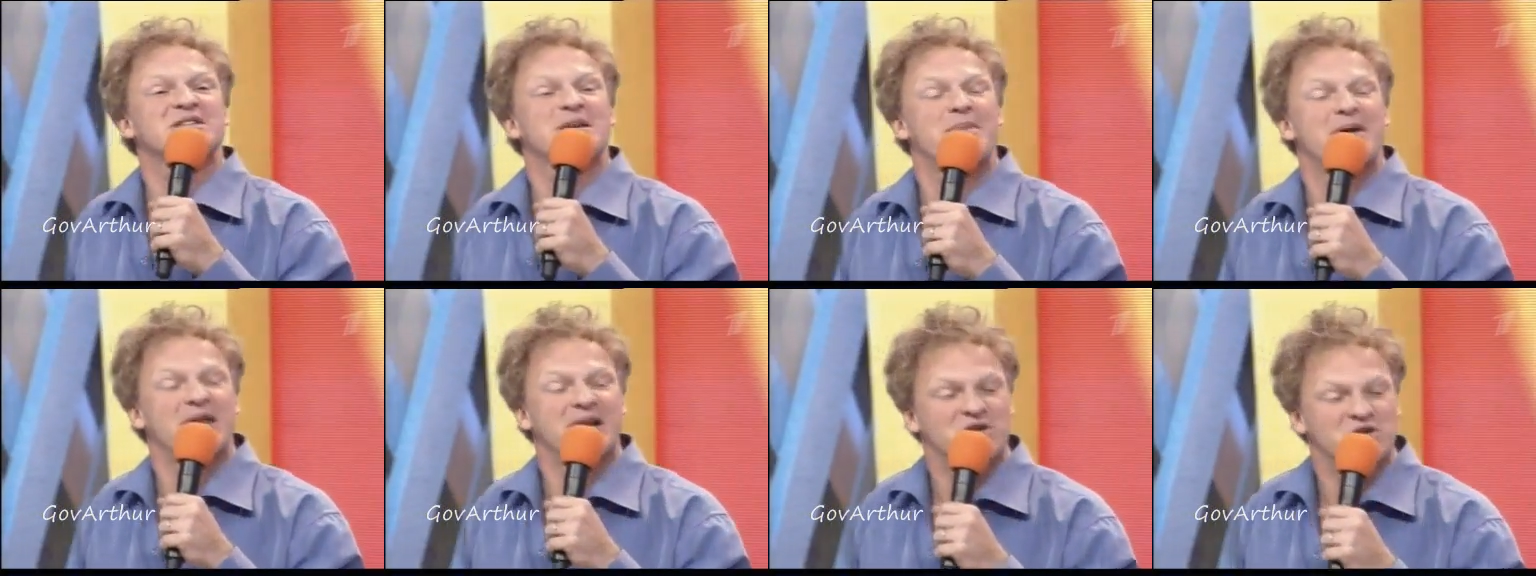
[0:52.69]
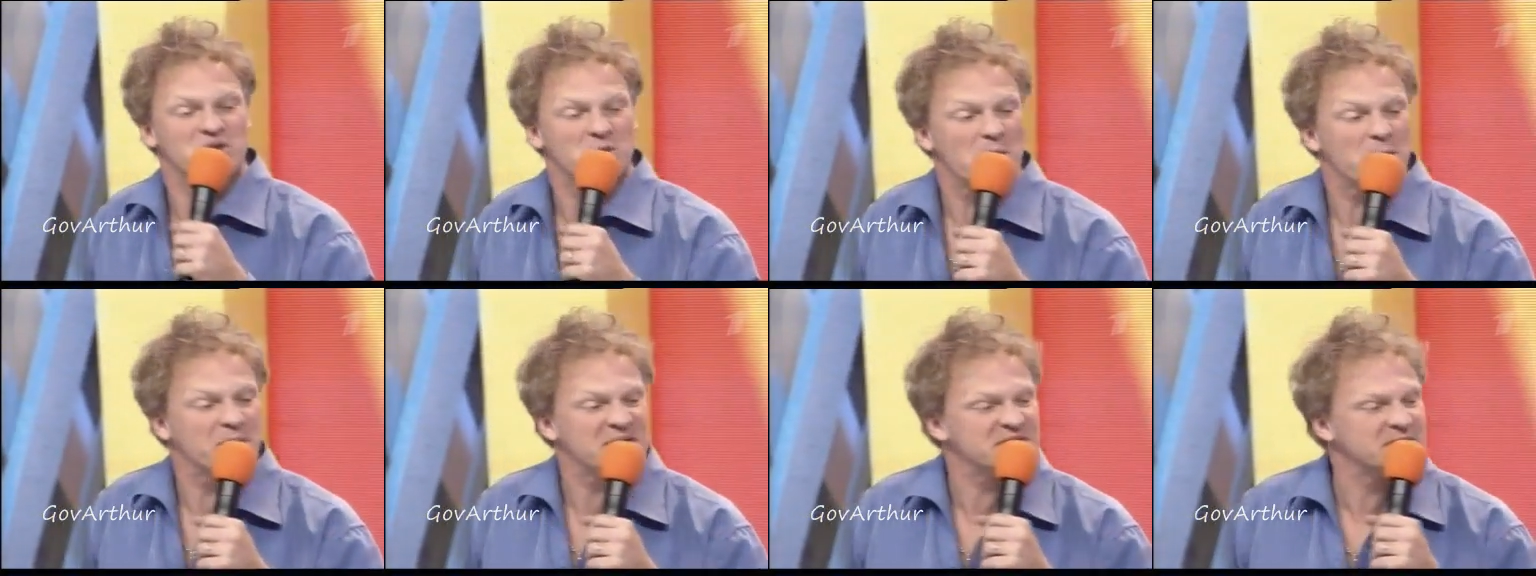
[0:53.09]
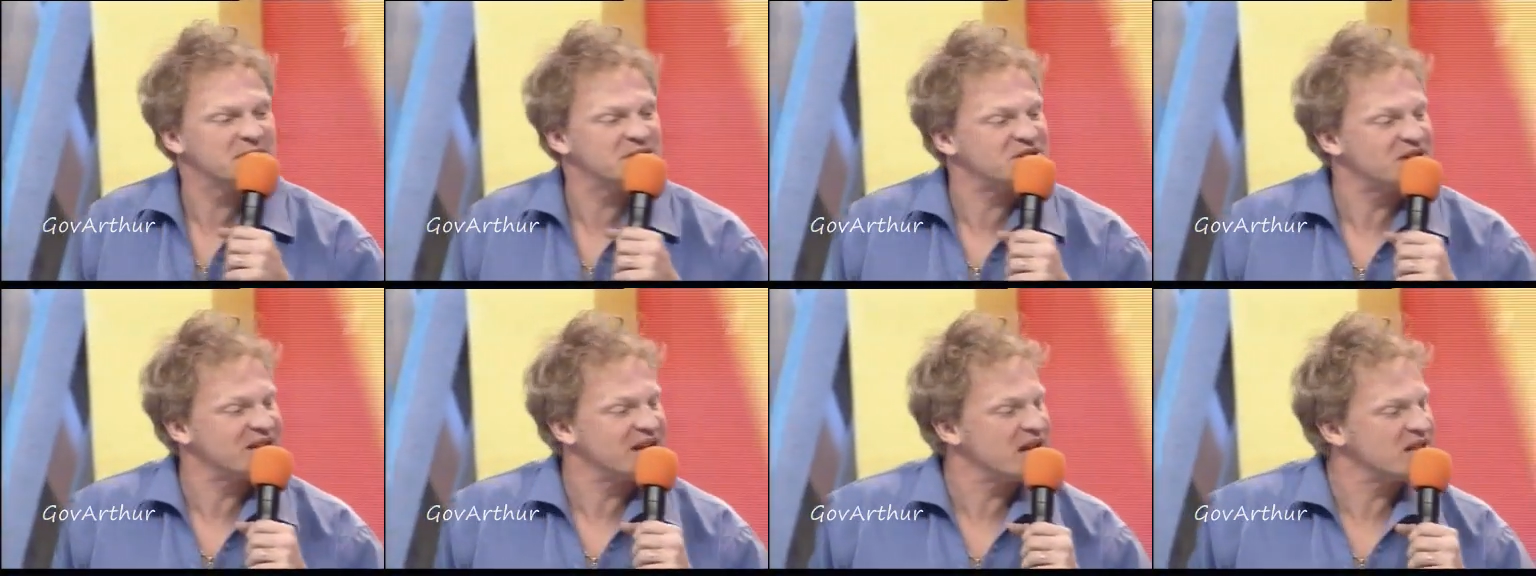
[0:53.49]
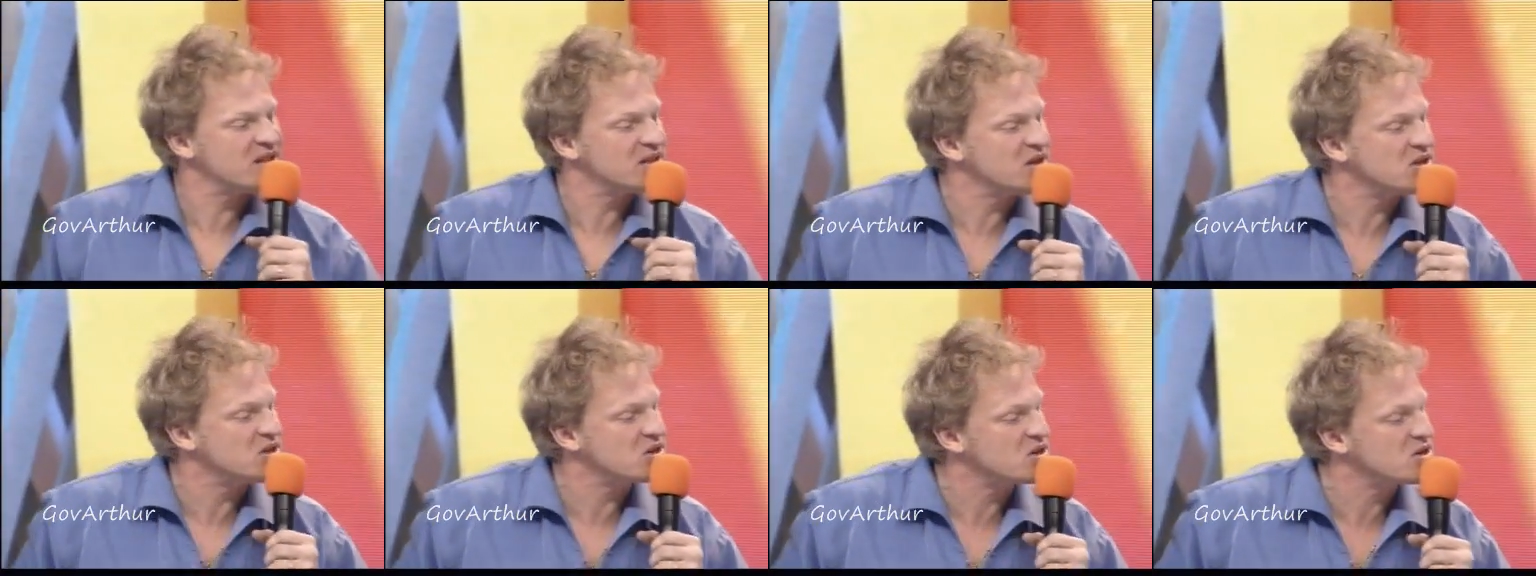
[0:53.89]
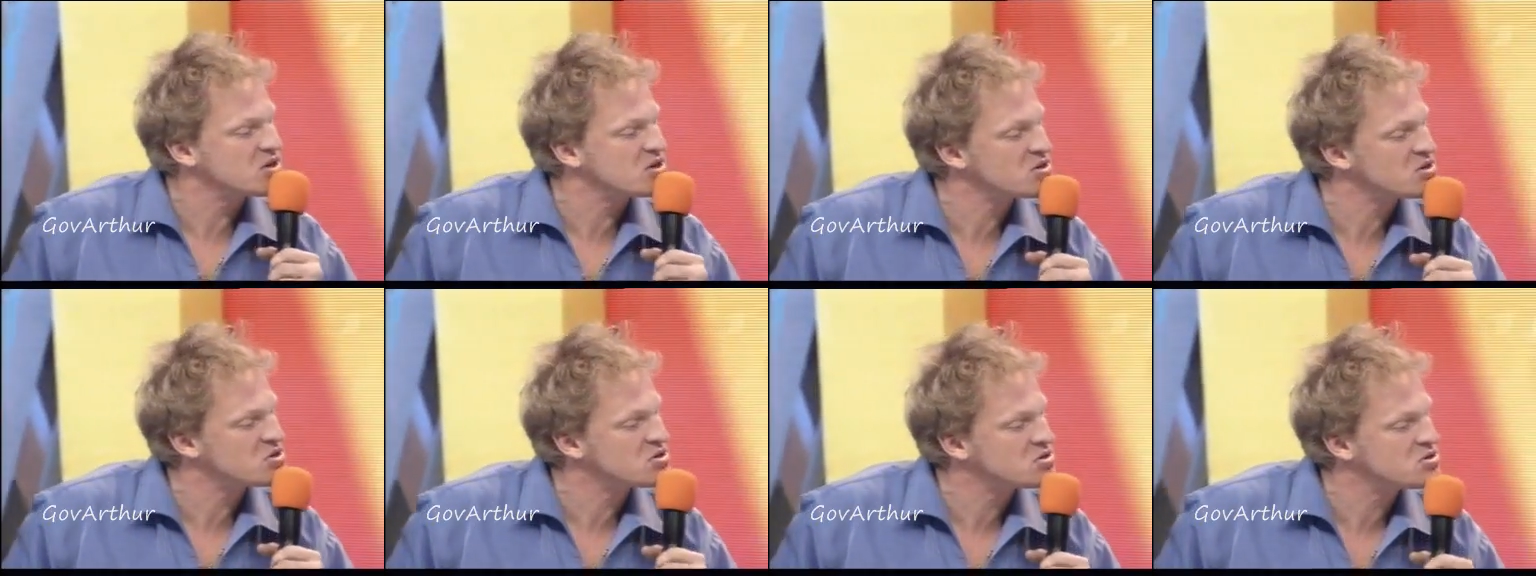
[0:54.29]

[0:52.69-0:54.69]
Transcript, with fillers: на берег, чтобы посмотреть на них.